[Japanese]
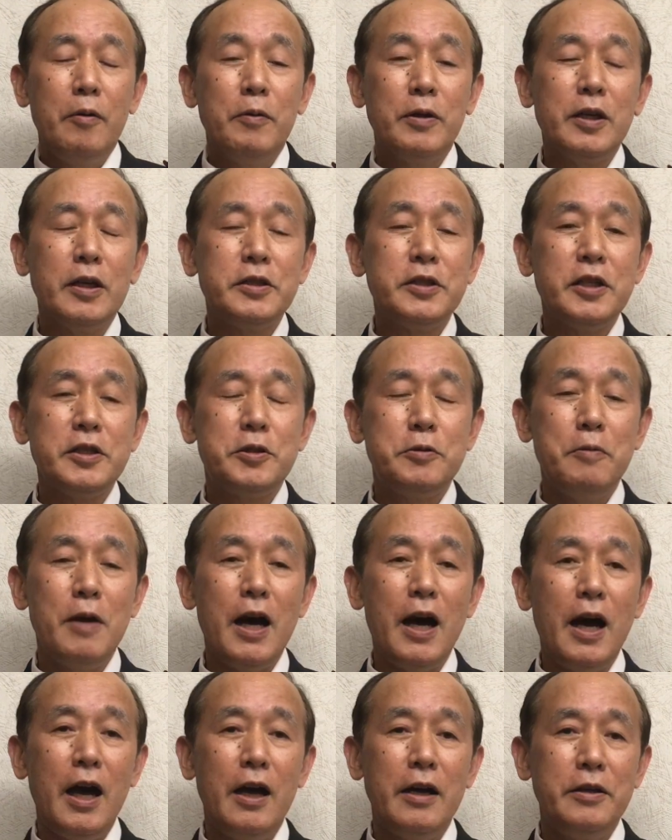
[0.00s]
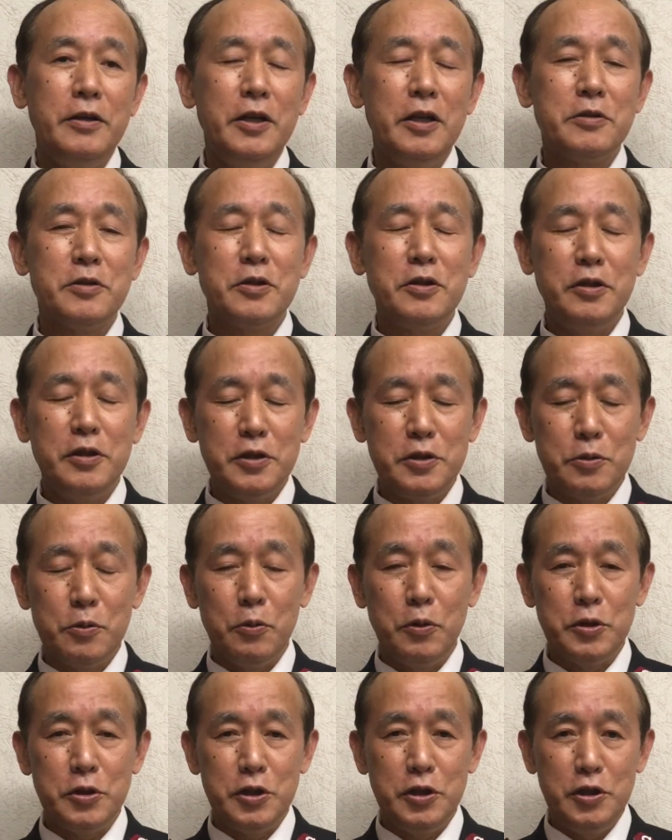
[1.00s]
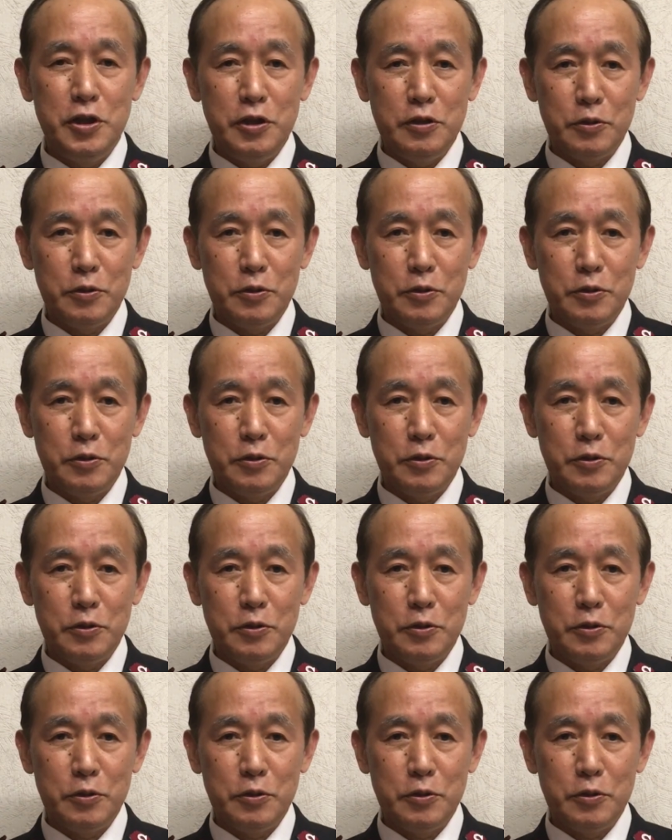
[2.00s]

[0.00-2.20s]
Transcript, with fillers: 私たちはイエス・キリストを信じ